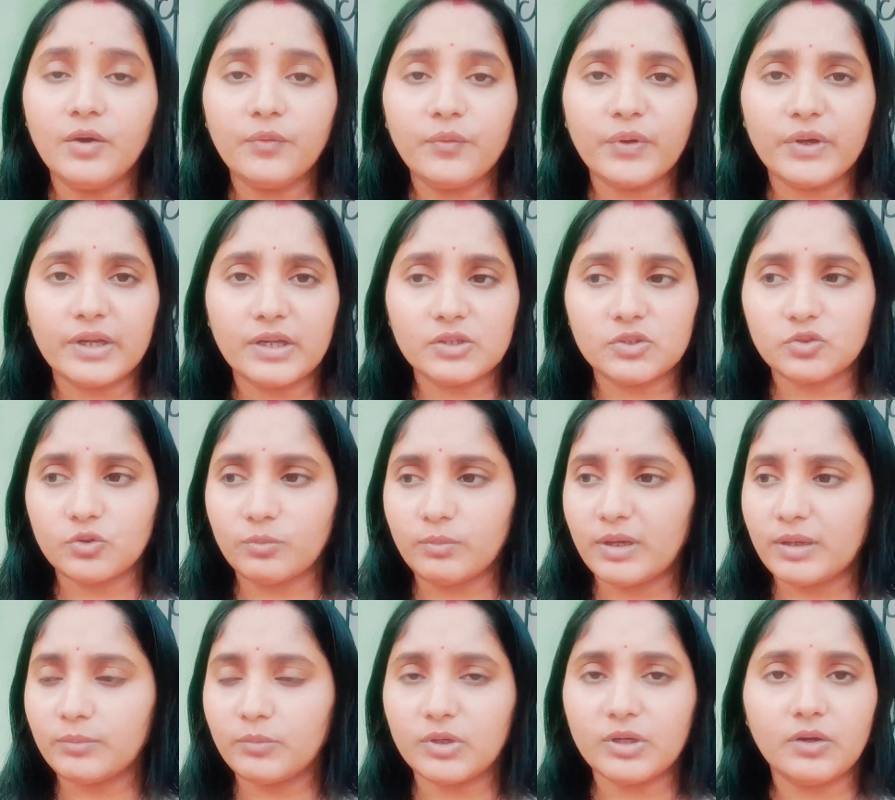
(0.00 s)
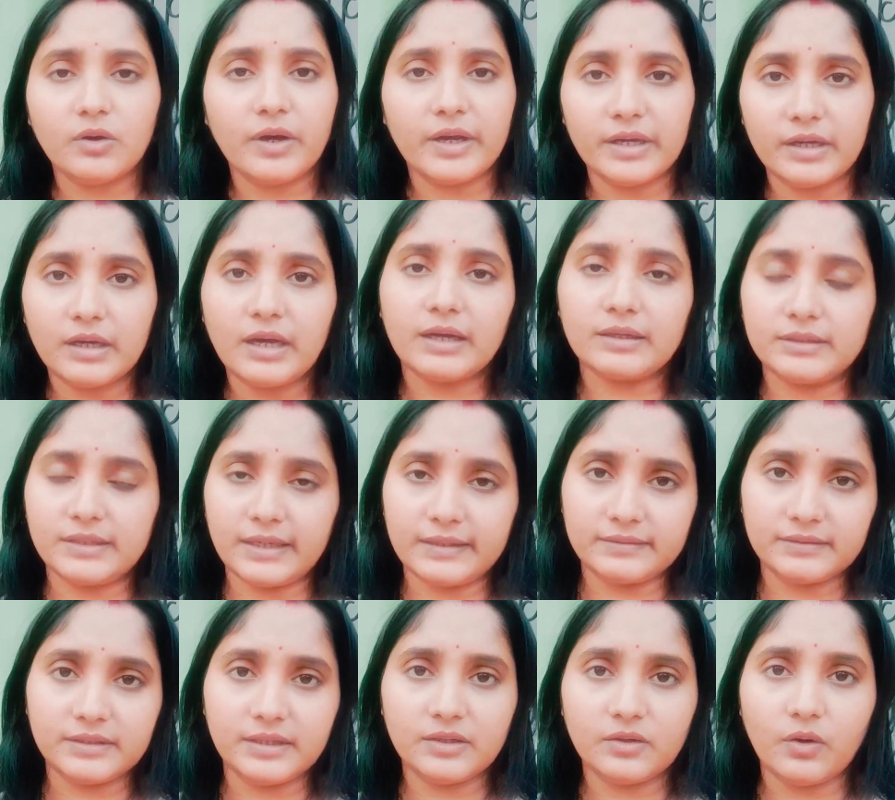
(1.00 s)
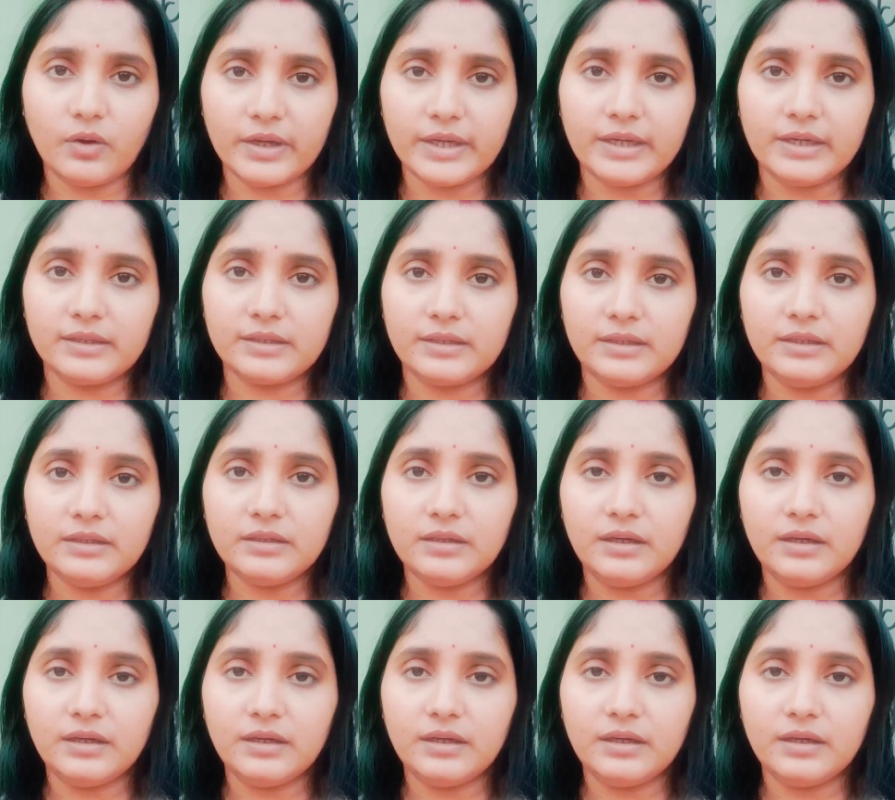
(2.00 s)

ফেরার সময় মনে হয় একটা অ্যাক্সিডেন্ট হয় আর কি